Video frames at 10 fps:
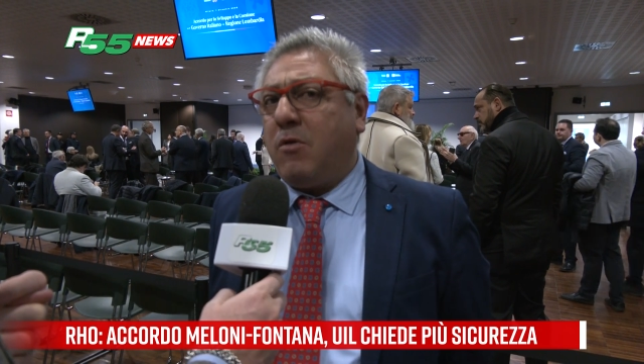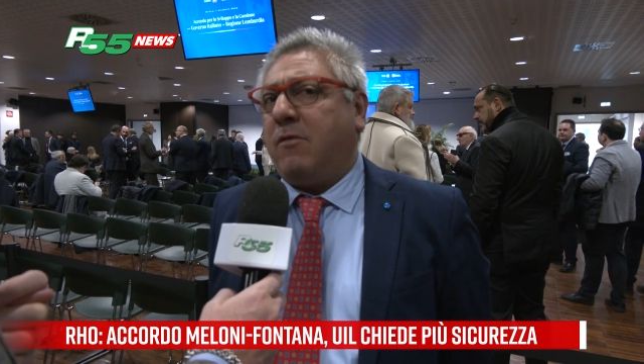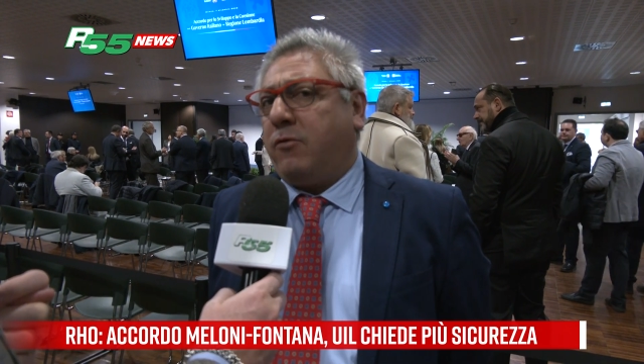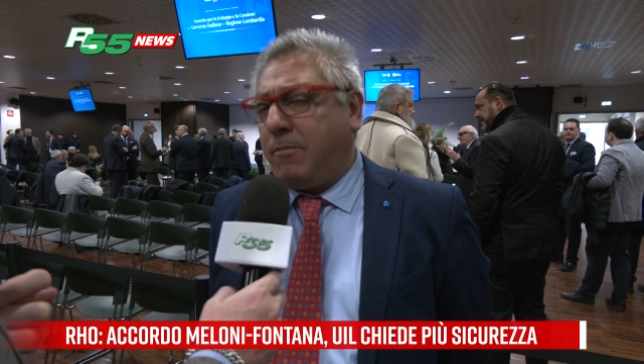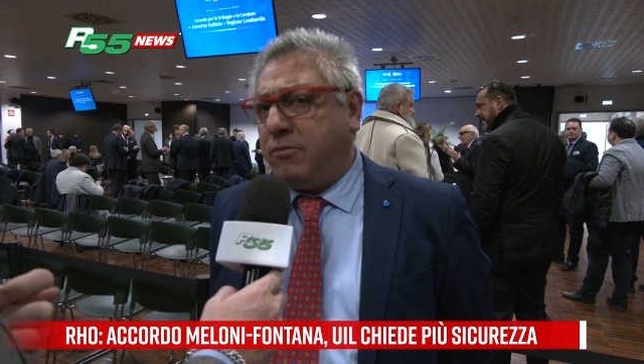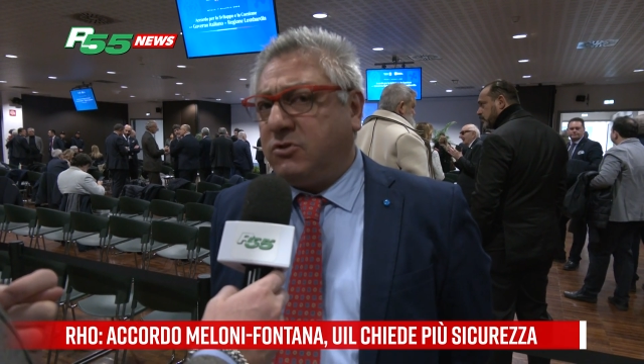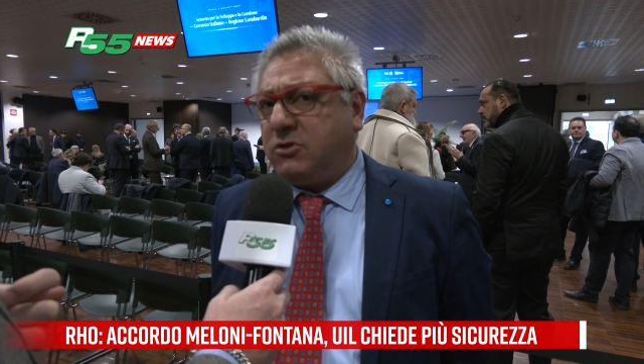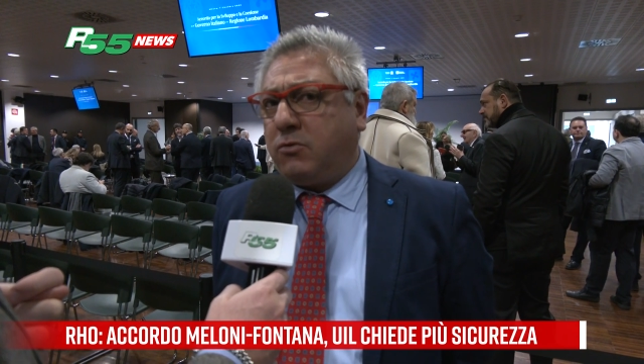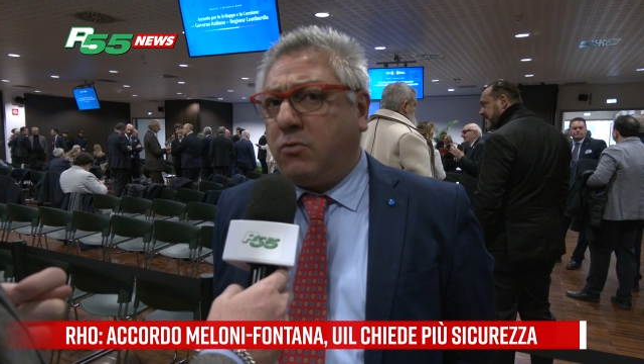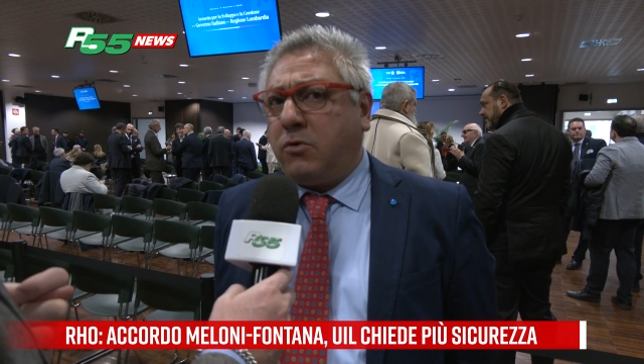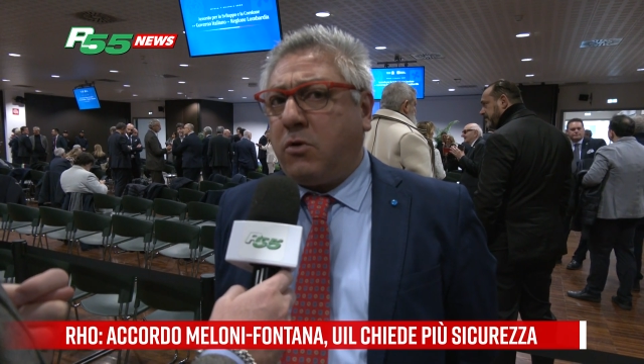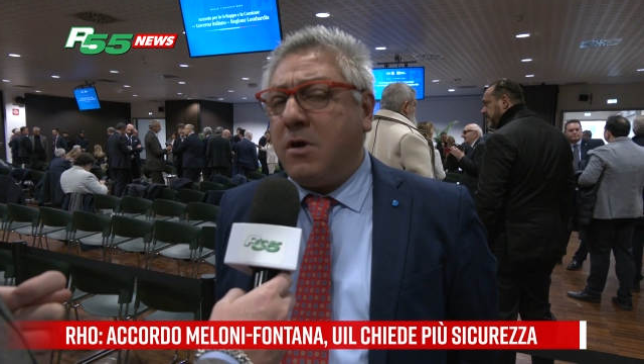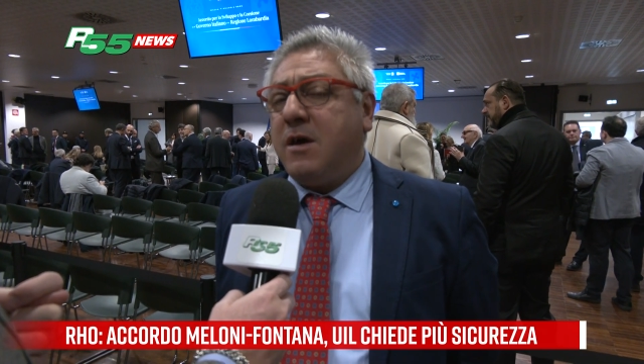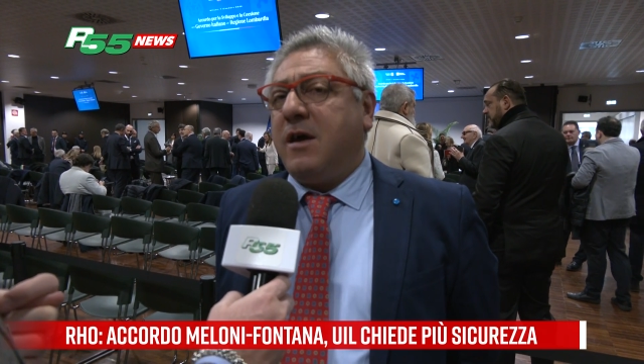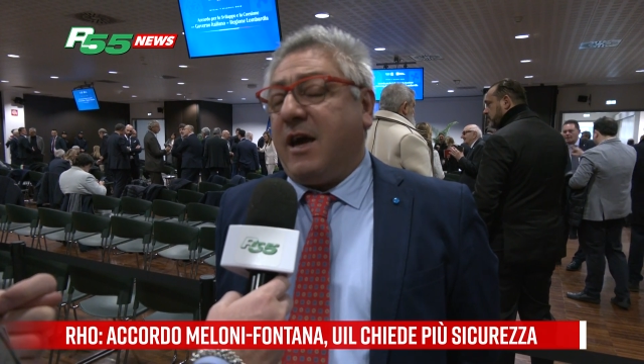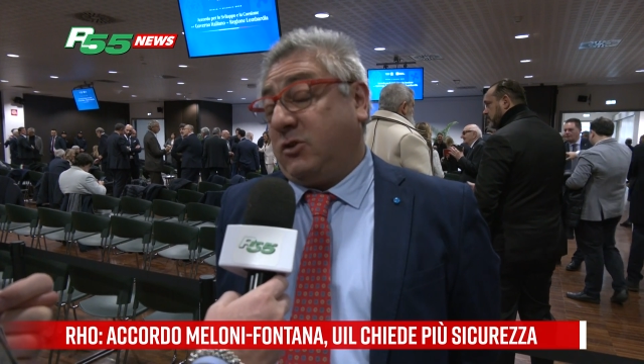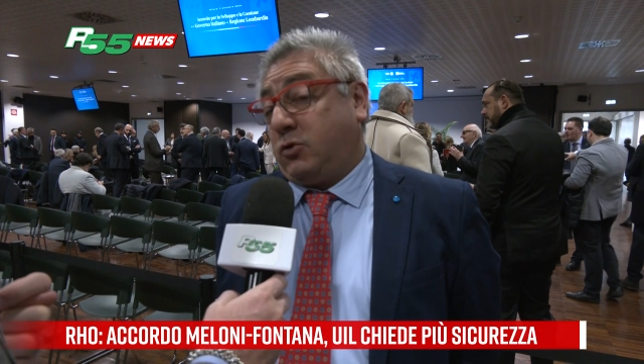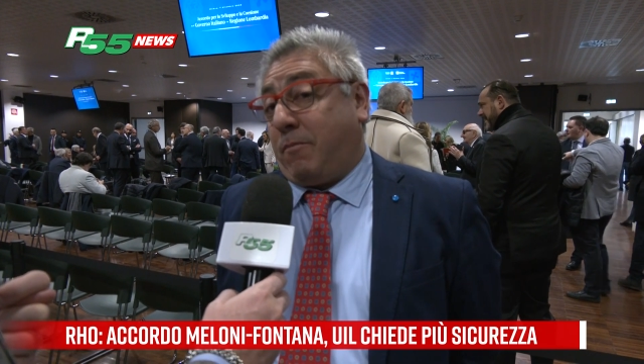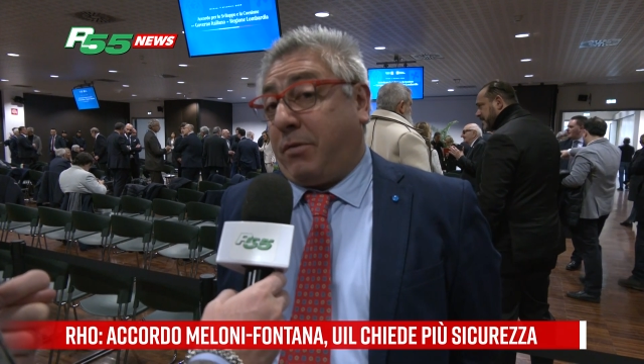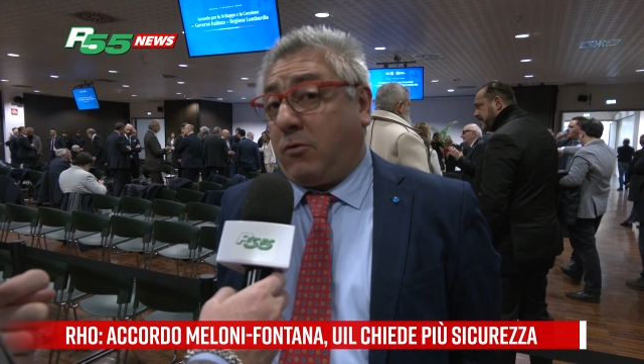un lavoro più sicuro e
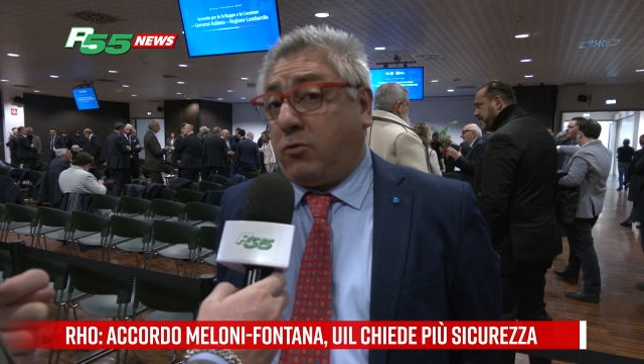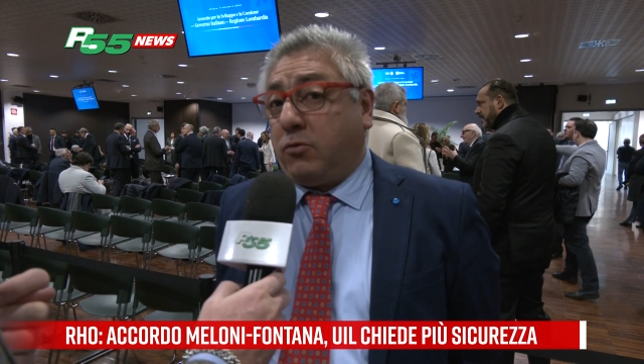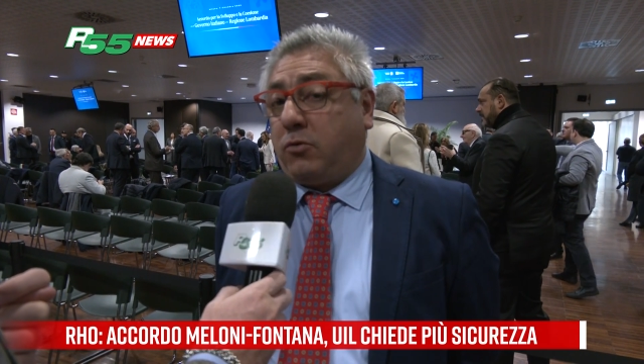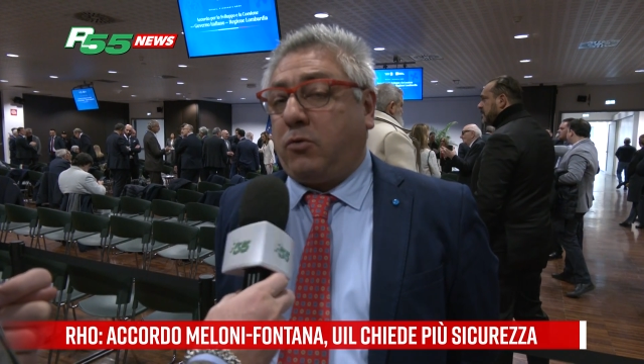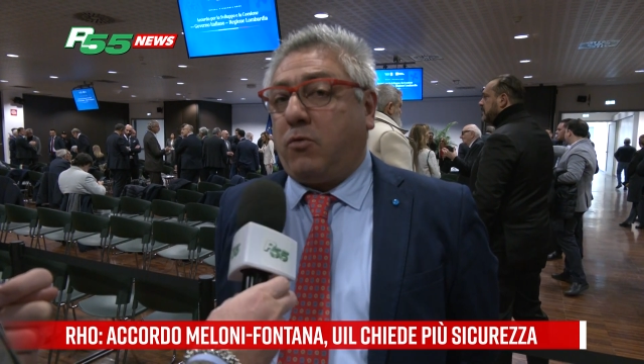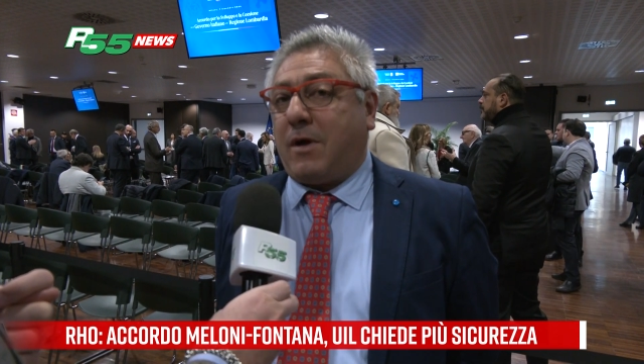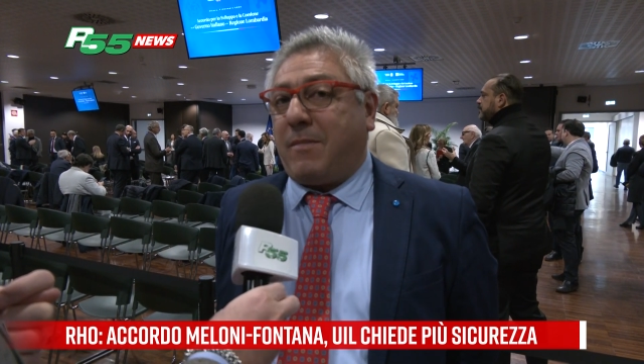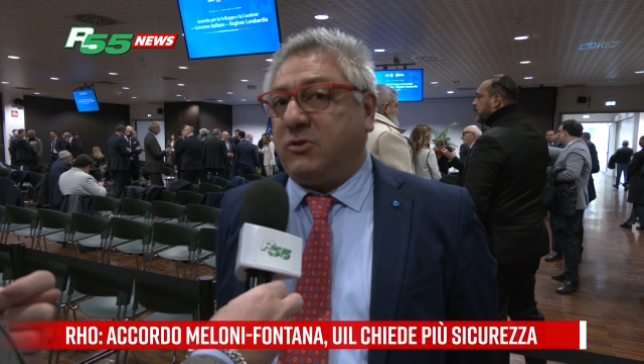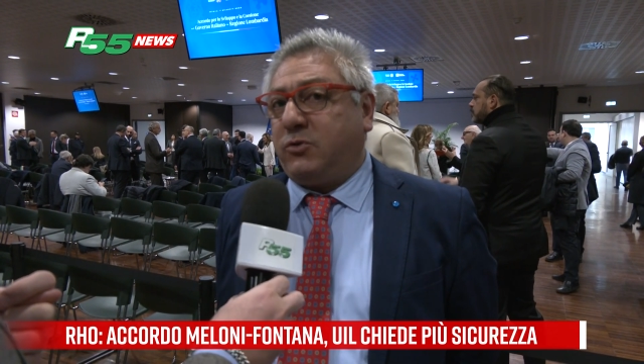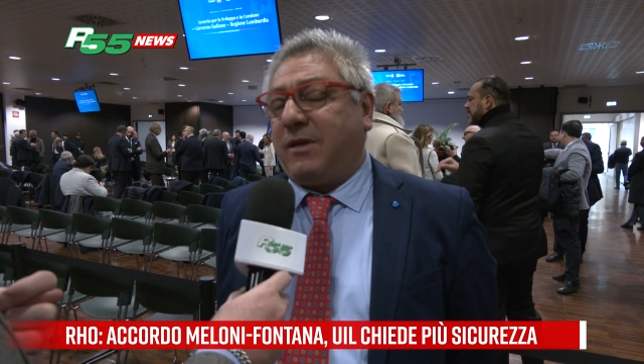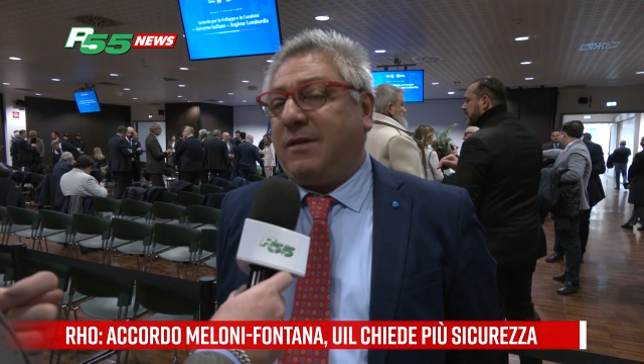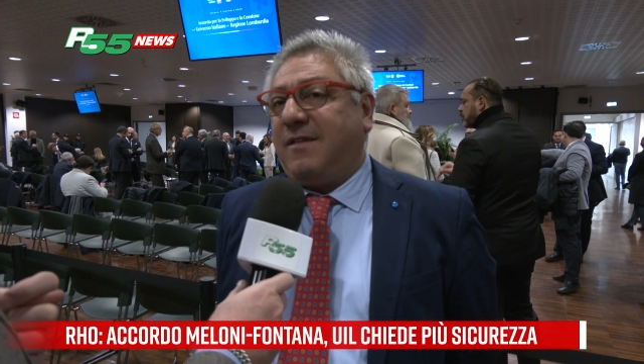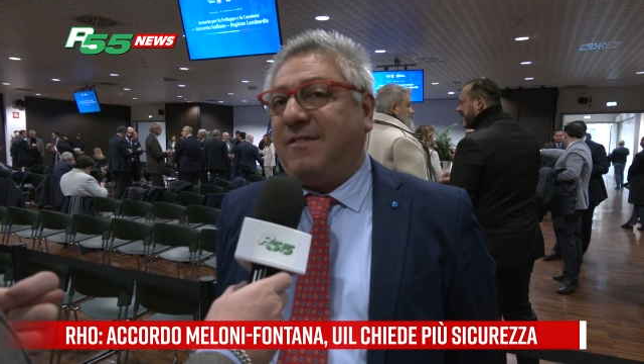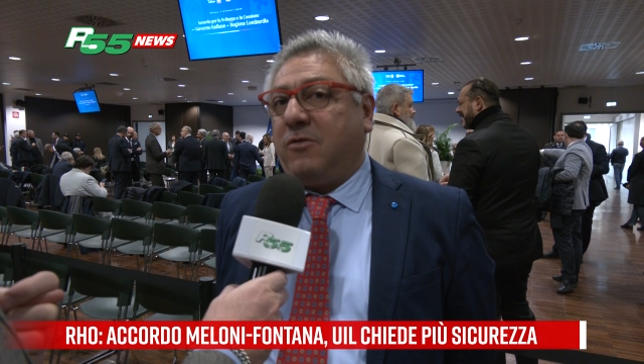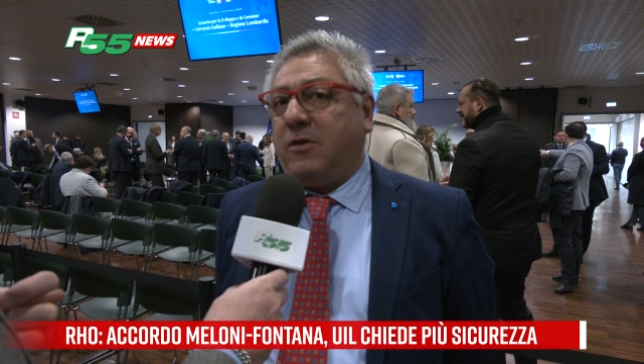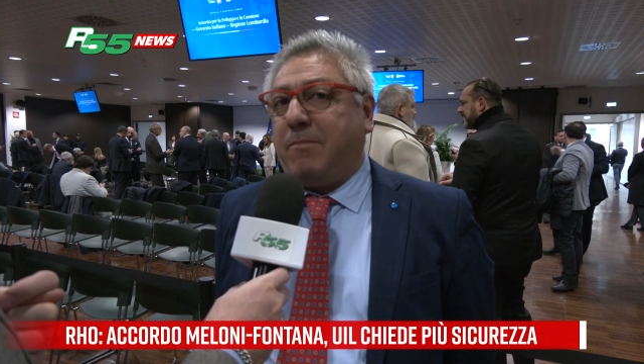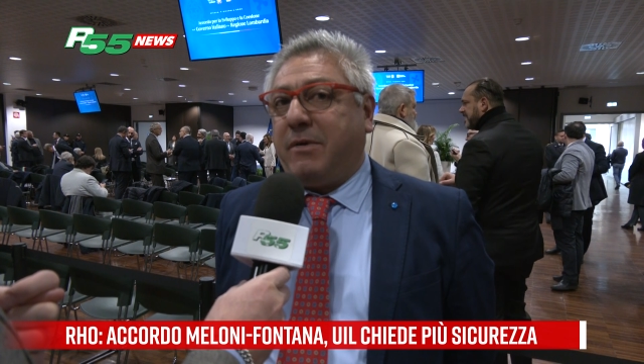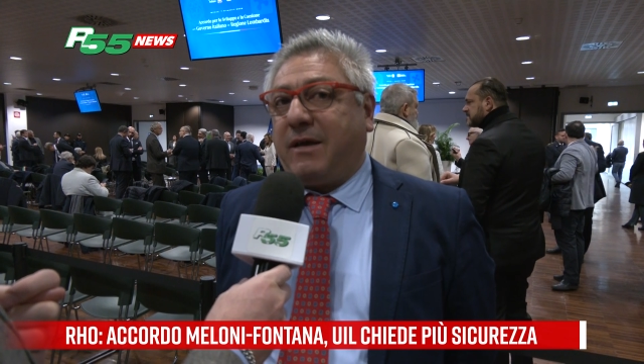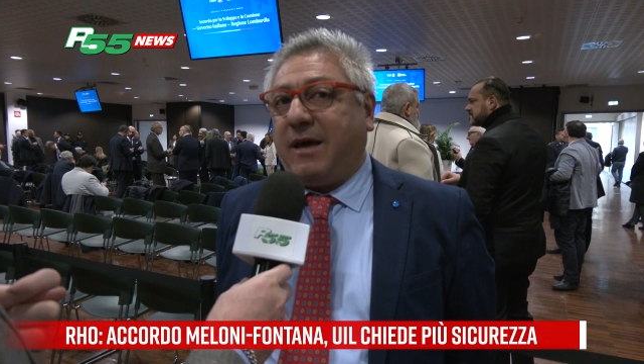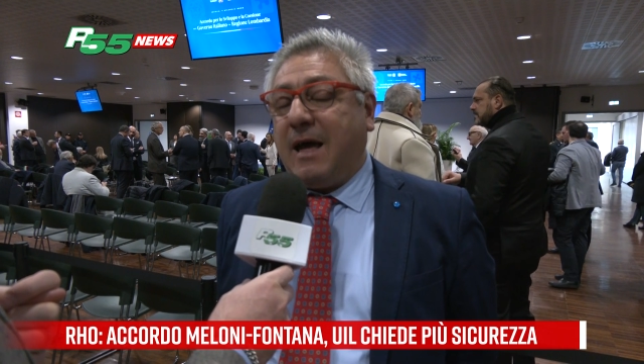soprattutto una maggiore attenzione
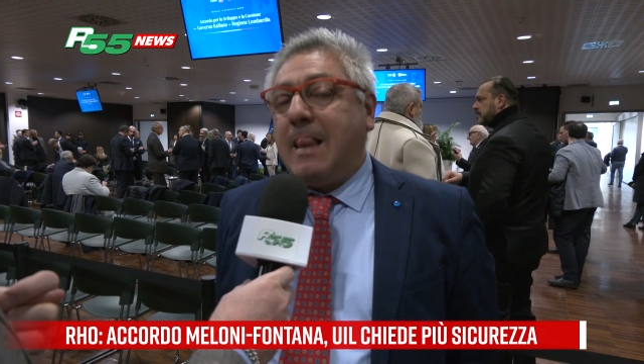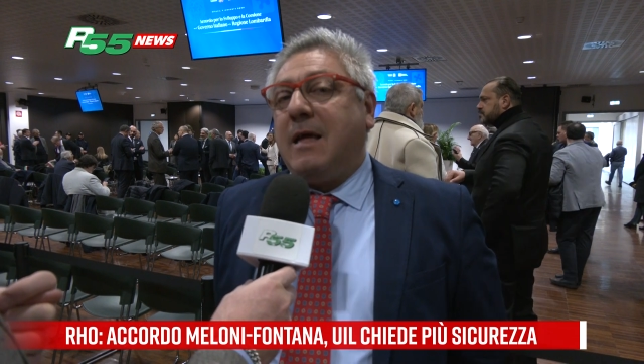perché